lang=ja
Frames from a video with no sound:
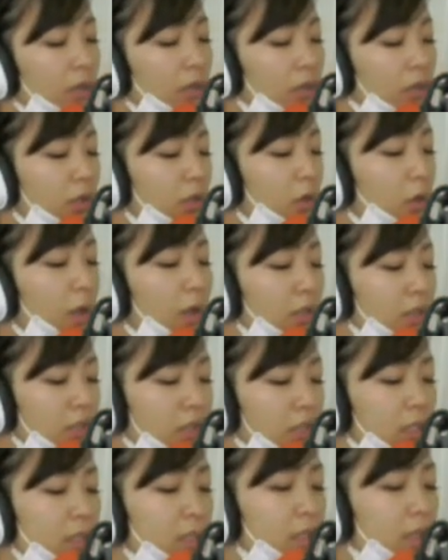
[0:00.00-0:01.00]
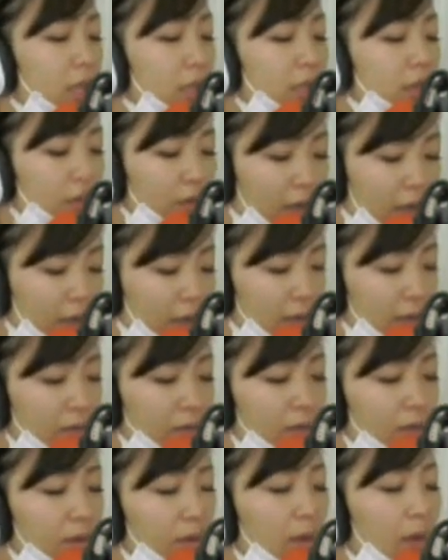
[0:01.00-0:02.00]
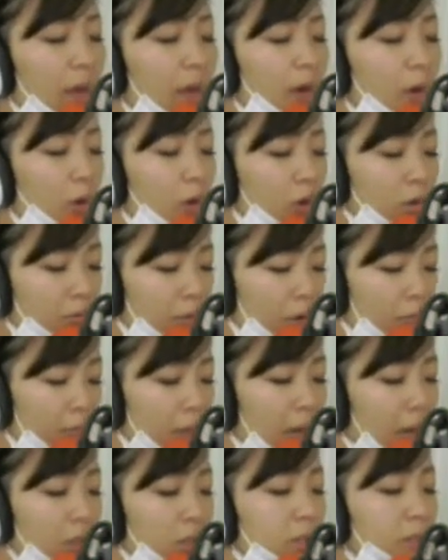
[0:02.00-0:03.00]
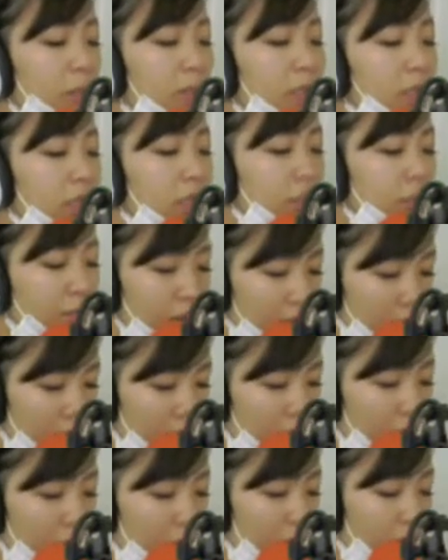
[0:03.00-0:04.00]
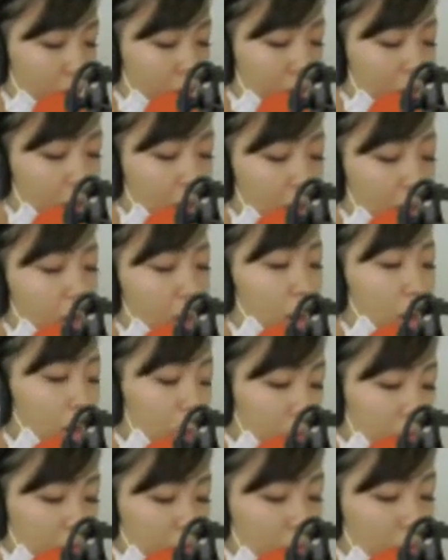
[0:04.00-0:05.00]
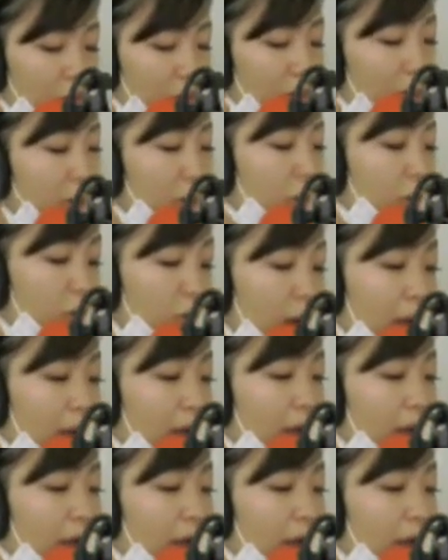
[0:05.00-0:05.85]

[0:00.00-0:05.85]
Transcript: 宜野湾市立体育館羽衣パークマネージメントお電話番号は